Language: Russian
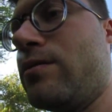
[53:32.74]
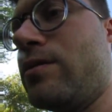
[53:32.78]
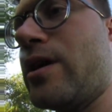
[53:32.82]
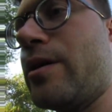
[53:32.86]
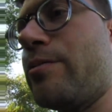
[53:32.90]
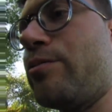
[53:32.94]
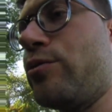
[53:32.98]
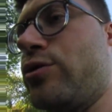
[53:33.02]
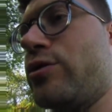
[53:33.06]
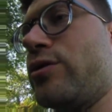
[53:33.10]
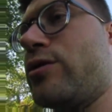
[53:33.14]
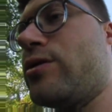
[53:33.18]

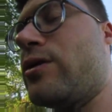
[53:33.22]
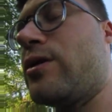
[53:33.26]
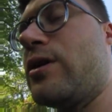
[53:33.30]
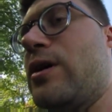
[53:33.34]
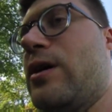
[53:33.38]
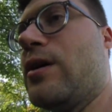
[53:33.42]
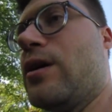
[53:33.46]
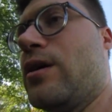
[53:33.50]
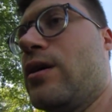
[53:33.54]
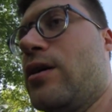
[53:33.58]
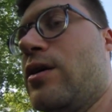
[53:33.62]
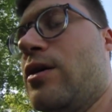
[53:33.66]
Я просто,
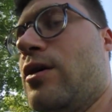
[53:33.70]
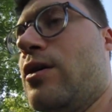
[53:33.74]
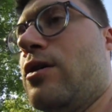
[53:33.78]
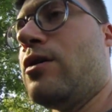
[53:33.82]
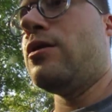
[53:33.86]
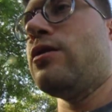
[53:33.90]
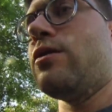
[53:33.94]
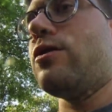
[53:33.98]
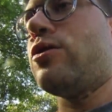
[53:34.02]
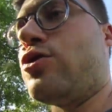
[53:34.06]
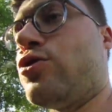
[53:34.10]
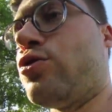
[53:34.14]

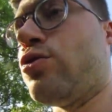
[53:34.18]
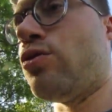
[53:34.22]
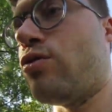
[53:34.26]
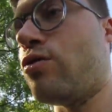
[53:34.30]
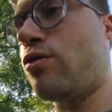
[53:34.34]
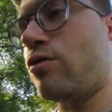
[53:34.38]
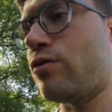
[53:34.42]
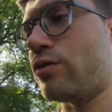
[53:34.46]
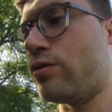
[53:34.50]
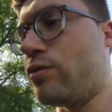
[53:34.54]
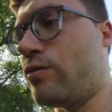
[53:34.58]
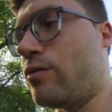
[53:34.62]

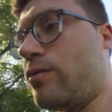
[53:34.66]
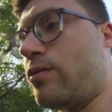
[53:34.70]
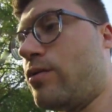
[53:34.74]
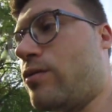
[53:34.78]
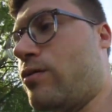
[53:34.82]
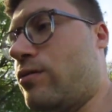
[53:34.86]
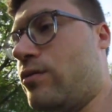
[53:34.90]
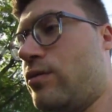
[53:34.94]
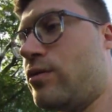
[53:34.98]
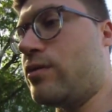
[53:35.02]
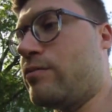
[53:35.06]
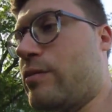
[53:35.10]
что
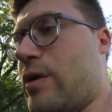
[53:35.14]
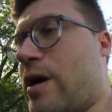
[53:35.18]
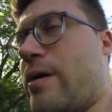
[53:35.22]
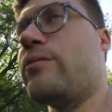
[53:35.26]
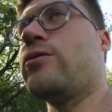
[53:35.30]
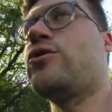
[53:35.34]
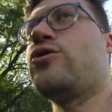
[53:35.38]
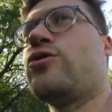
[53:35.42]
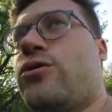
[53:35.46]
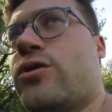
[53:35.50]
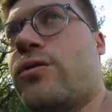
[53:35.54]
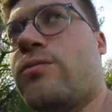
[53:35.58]

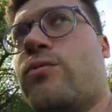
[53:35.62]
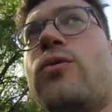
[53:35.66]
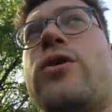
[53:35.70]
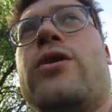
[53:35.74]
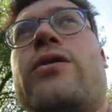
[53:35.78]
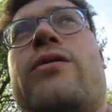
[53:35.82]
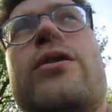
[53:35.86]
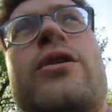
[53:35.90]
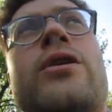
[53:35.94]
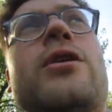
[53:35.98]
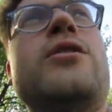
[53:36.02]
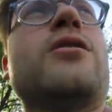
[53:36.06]
мама что-то ему
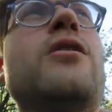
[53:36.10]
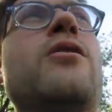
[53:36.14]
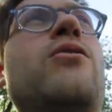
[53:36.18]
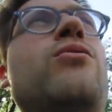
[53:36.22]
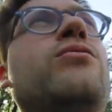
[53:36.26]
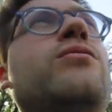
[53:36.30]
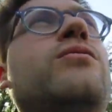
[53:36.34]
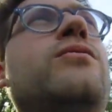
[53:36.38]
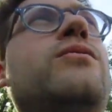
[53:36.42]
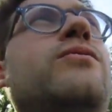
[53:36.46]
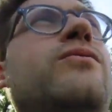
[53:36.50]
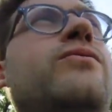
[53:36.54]
говорит, а
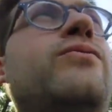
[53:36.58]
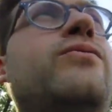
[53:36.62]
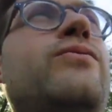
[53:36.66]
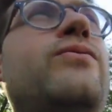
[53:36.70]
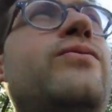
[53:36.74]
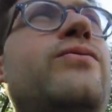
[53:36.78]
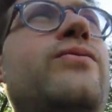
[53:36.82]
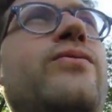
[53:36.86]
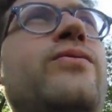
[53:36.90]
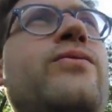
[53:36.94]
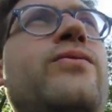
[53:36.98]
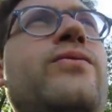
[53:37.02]
он
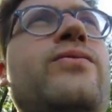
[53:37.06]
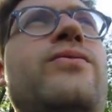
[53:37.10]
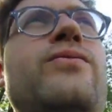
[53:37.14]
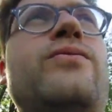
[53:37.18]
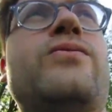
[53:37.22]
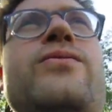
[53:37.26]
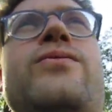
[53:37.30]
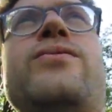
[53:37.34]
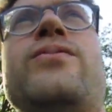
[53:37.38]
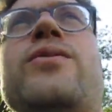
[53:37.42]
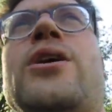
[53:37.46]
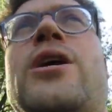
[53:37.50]

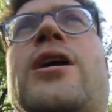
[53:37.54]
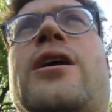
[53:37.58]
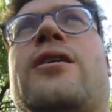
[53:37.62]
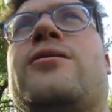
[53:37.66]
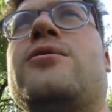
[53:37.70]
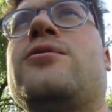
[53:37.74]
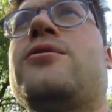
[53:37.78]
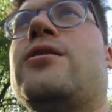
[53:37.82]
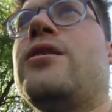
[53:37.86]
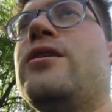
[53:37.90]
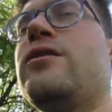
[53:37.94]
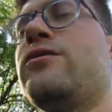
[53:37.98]
в
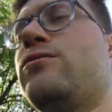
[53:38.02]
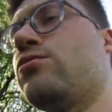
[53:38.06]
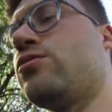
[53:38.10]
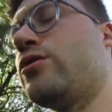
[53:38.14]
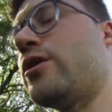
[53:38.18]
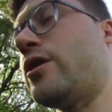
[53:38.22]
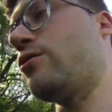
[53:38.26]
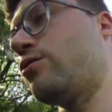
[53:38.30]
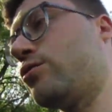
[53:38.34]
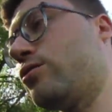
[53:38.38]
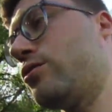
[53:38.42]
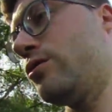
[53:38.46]
дверях стоит
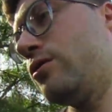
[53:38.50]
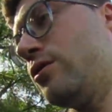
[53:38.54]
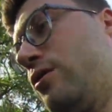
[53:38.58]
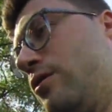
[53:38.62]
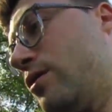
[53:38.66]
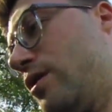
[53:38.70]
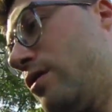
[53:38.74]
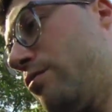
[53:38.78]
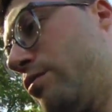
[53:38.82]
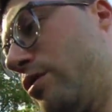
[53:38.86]
вот так вот и